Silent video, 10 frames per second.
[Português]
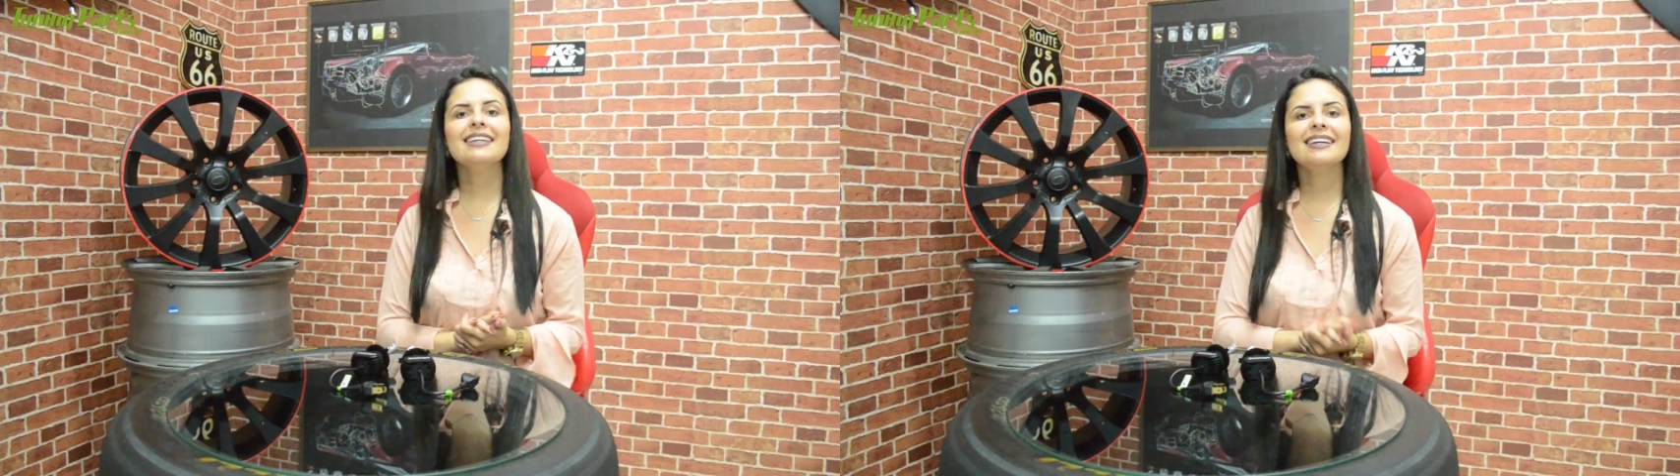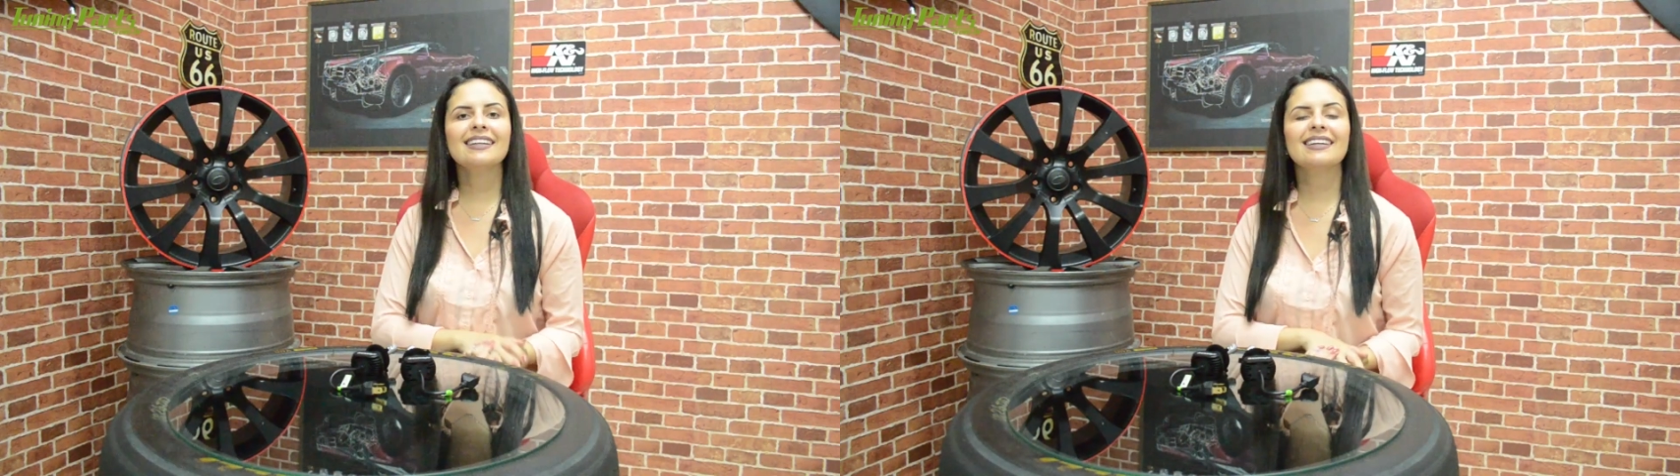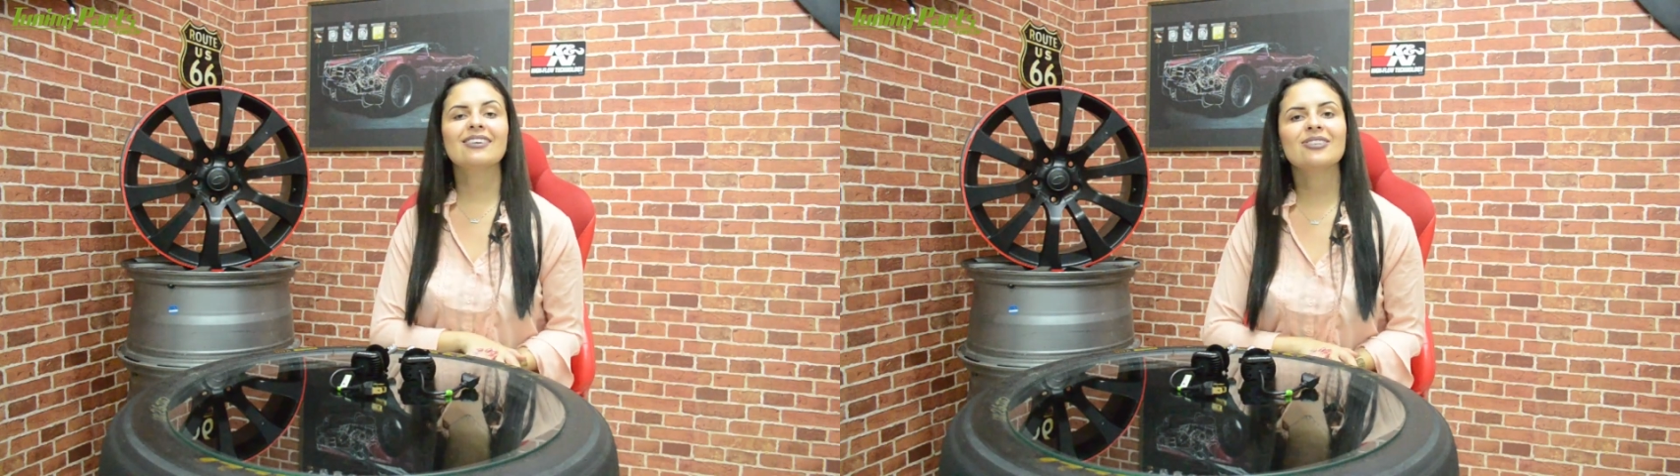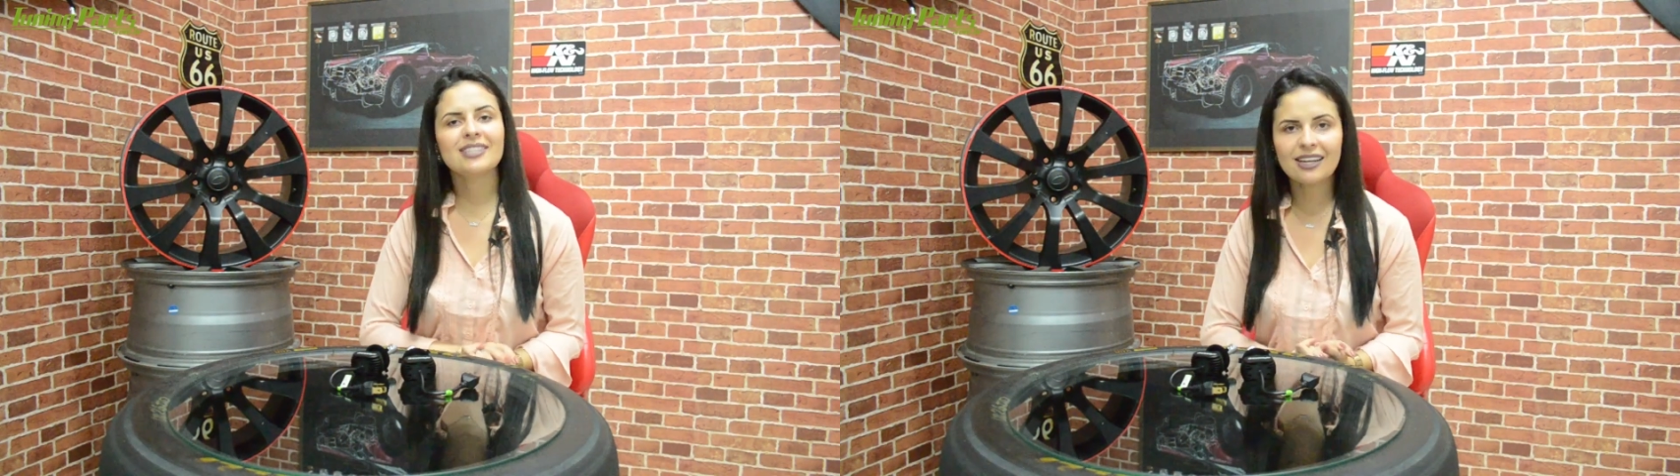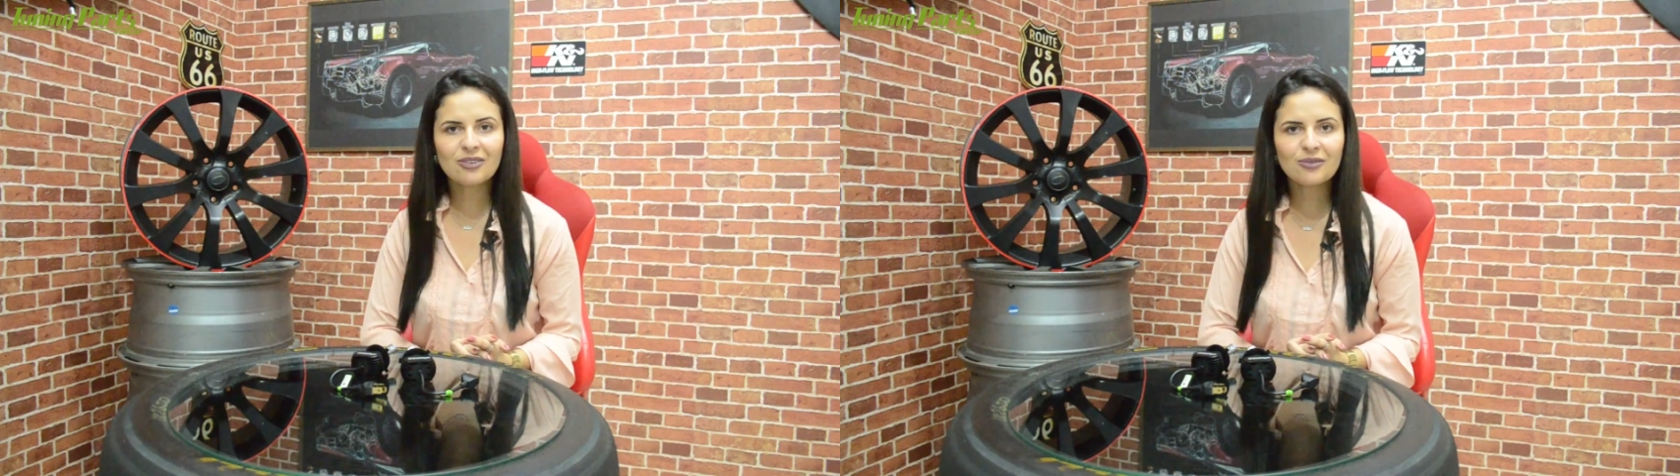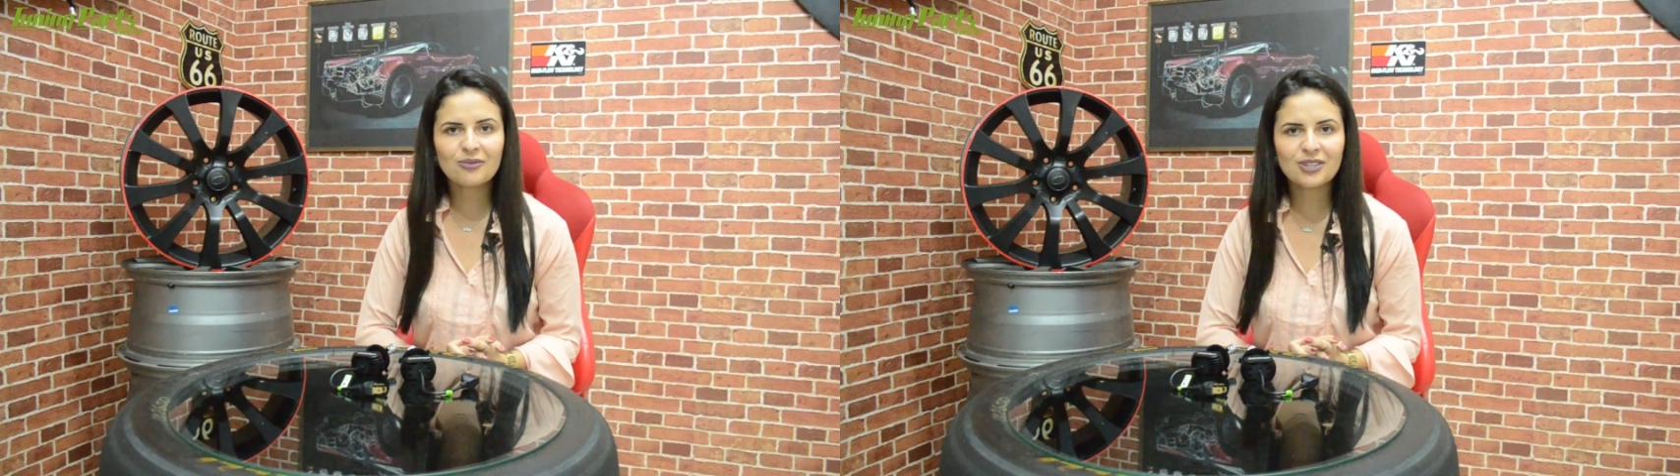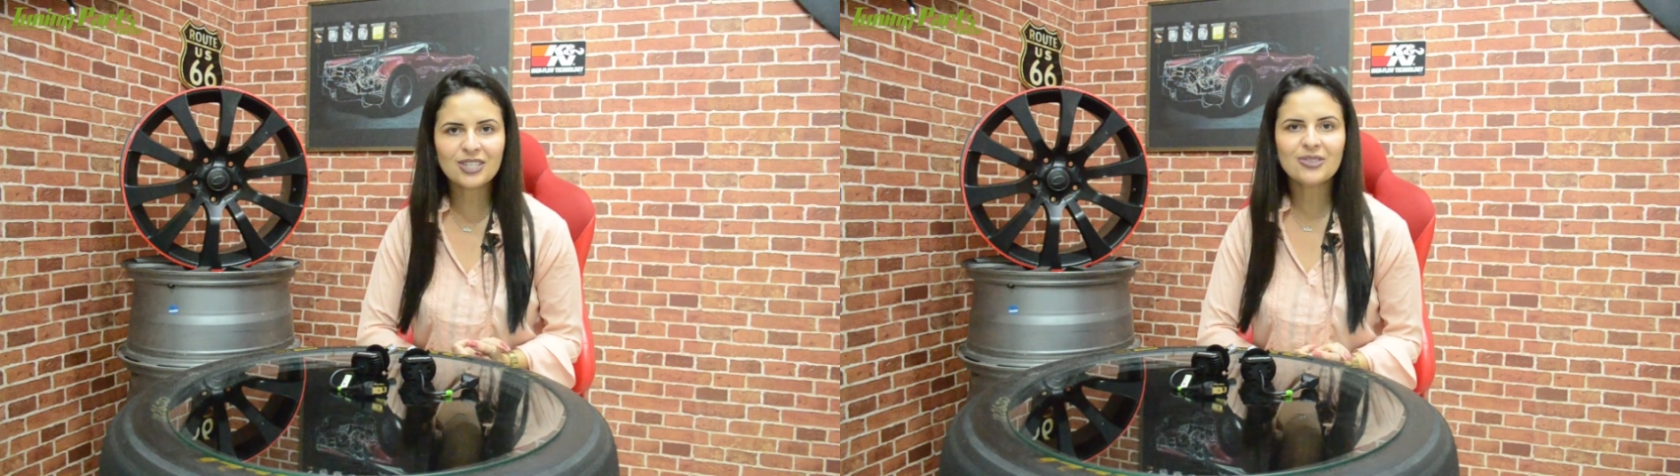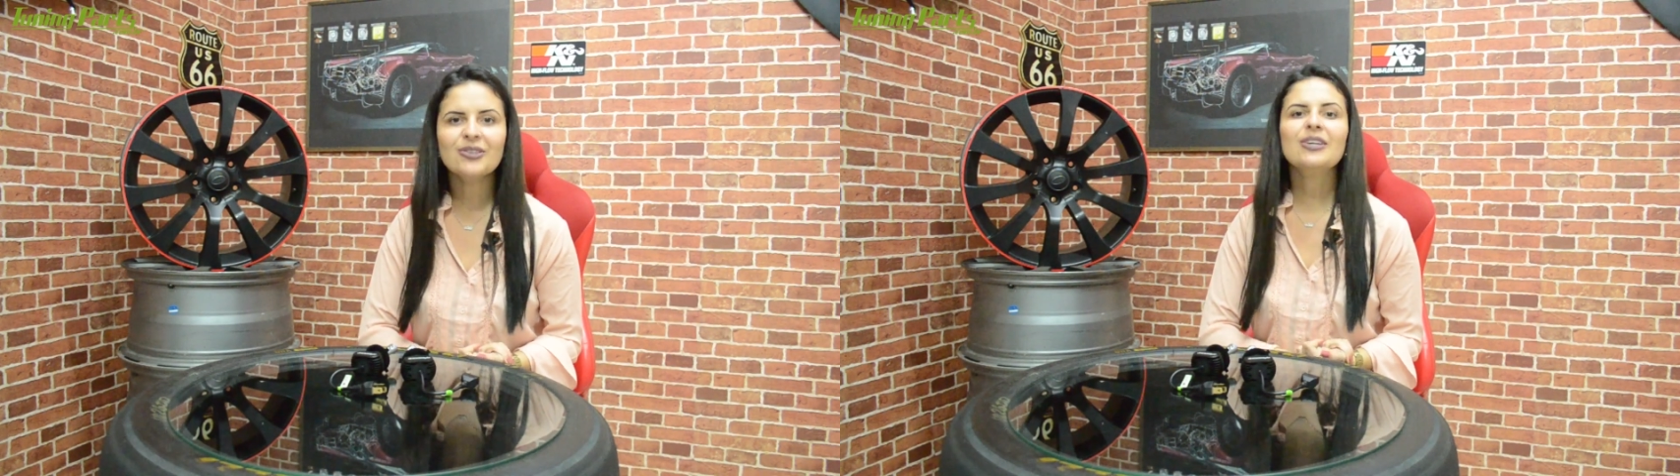galera, gostaram do
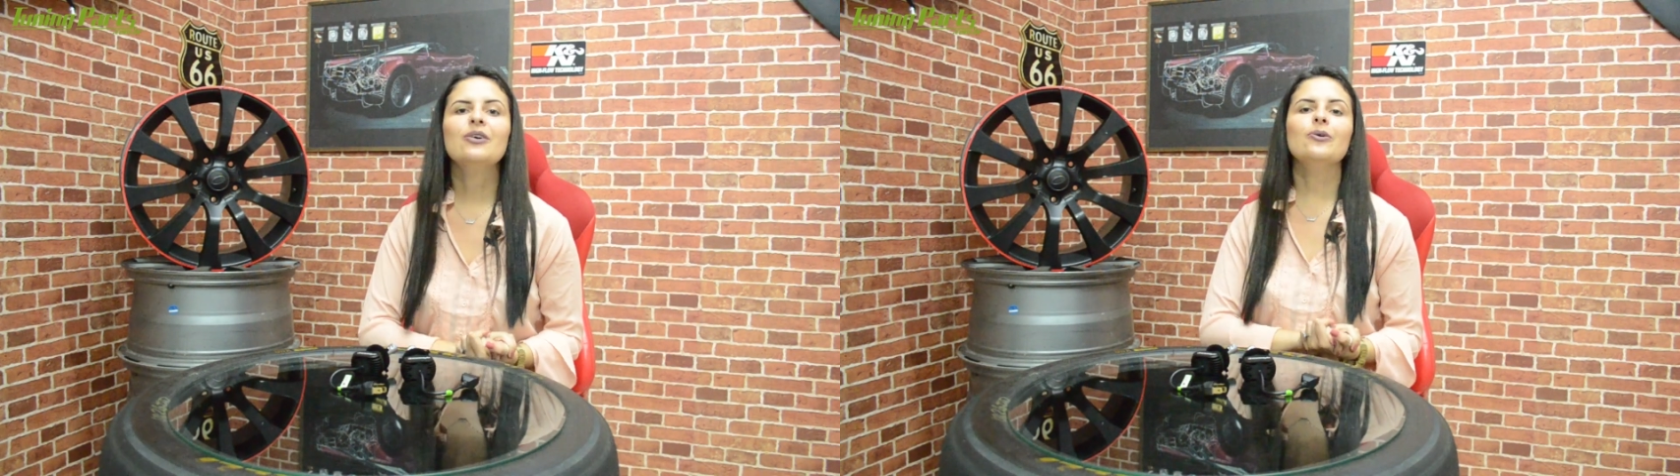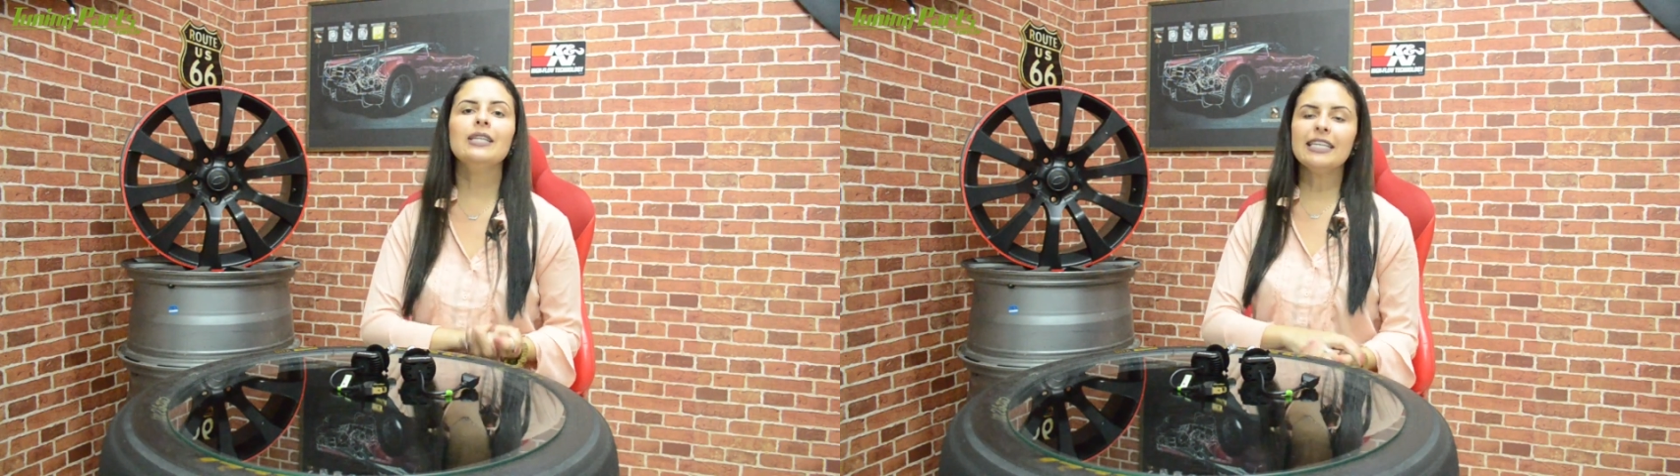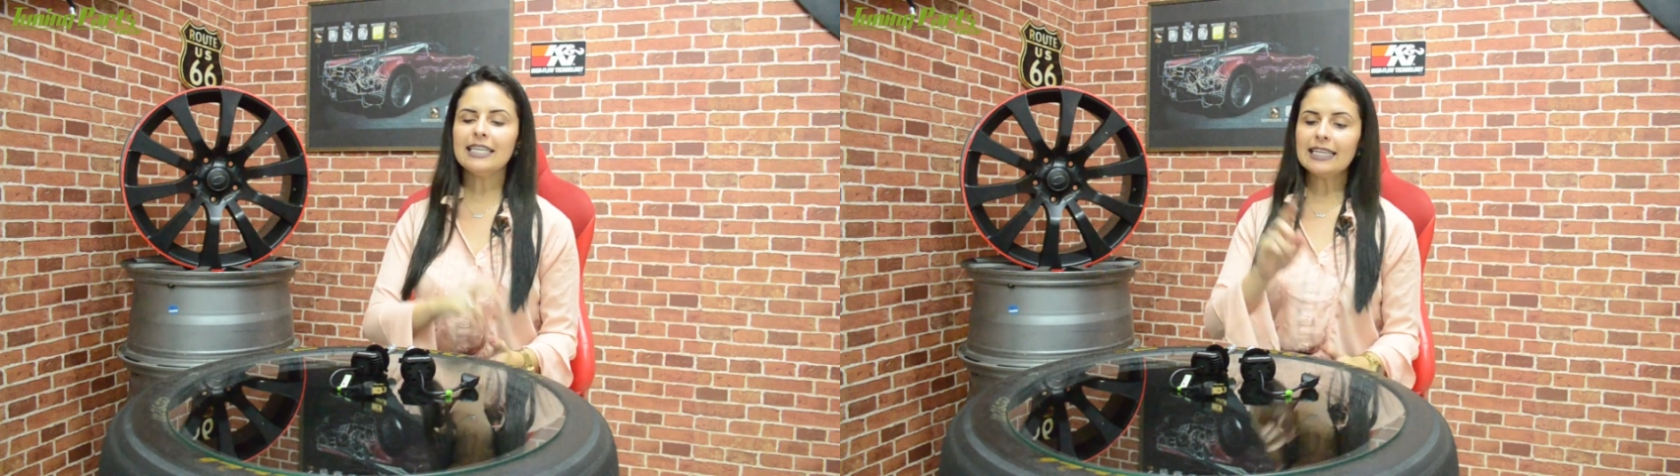vídeo? O link